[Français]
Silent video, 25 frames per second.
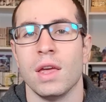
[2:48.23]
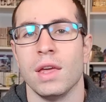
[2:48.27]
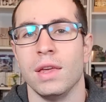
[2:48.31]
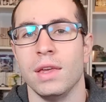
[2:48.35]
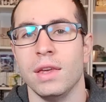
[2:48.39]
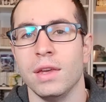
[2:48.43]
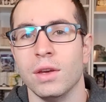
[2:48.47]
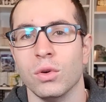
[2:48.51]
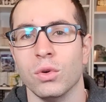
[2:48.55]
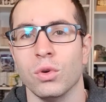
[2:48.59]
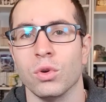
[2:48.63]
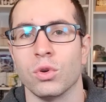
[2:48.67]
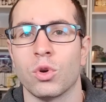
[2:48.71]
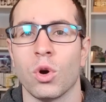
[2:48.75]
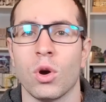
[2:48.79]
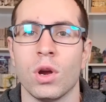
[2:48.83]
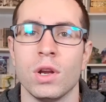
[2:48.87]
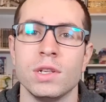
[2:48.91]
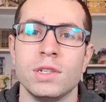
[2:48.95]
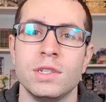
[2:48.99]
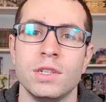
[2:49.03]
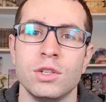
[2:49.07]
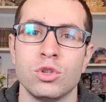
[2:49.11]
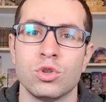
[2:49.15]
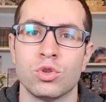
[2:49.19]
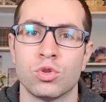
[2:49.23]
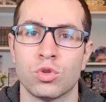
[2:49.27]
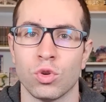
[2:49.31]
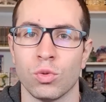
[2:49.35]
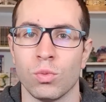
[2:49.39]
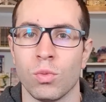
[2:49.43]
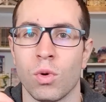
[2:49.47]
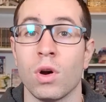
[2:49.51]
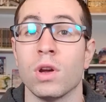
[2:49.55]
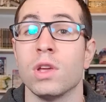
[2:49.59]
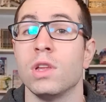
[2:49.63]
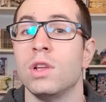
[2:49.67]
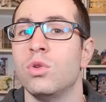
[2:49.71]
et euh, quand elle dit
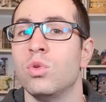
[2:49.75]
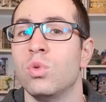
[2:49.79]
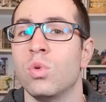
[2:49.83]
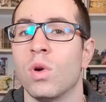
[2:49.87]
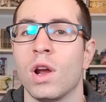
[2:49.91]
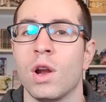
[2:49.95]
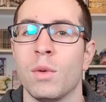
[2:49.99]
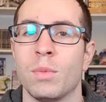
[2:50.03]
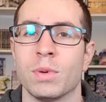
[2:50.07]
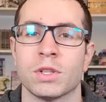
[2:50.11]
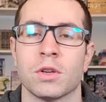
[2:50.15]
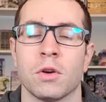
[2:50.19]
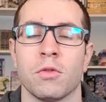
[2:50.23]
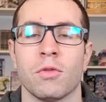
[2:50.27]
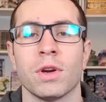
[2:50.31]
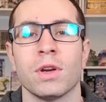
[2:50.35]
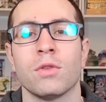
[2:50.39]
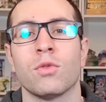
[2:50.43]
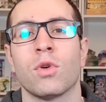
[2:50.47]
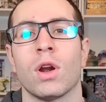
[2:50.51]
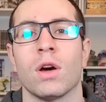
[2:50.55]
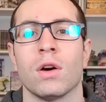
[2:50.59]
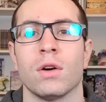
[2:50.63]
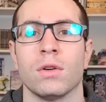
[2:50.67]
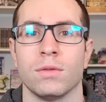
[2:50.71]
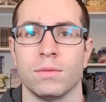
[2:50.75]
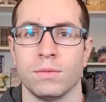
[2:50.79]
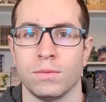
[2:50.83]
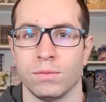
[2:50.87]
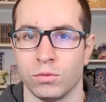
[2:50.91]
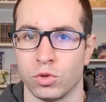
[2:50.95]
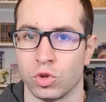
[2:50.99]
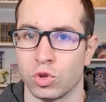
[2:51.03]
justement il ou elle, parce qu'en vrai, voilà,